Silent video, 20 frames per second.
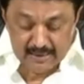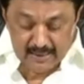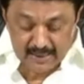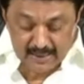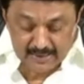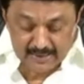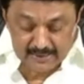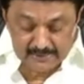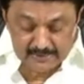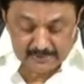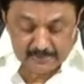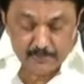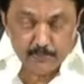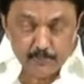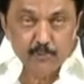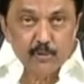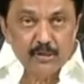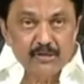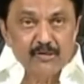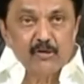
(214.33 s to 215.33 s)
ஆறு
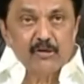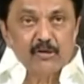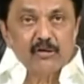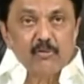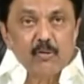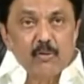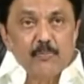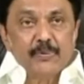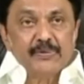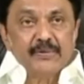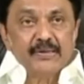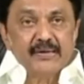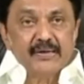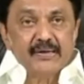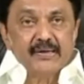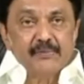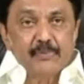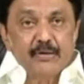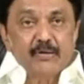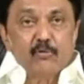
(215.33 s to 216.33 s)
புரிந்துணர்வு
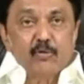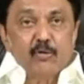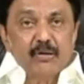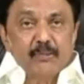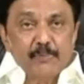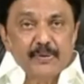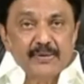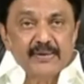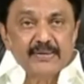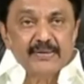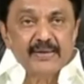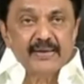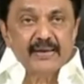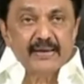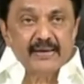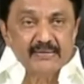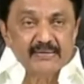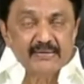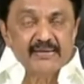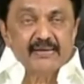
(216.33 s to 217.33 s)
ஒப்பந்தங்கள் மேற்கொள்ளப்பட்டதை
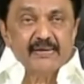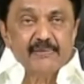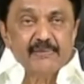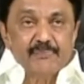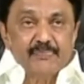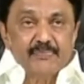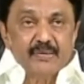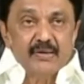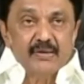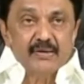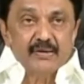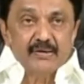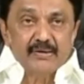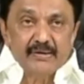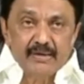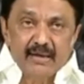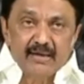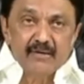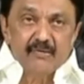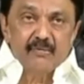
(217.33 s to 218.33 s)
அறிந்து
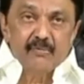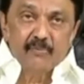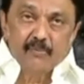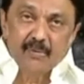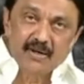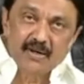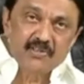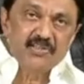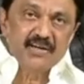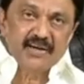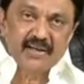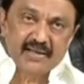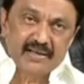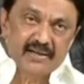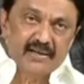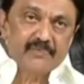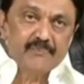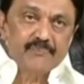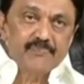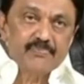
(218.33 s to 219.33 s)
நான் மகிழ்ச்சி
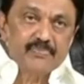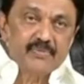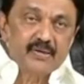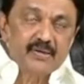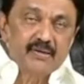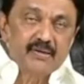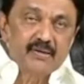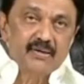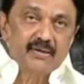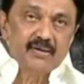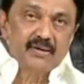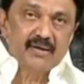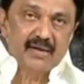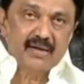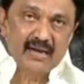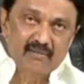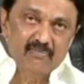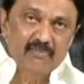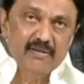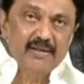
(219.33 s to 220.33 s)
அடைகிறேன்
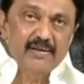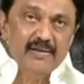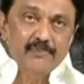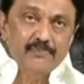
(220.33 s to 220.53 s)
கல்வி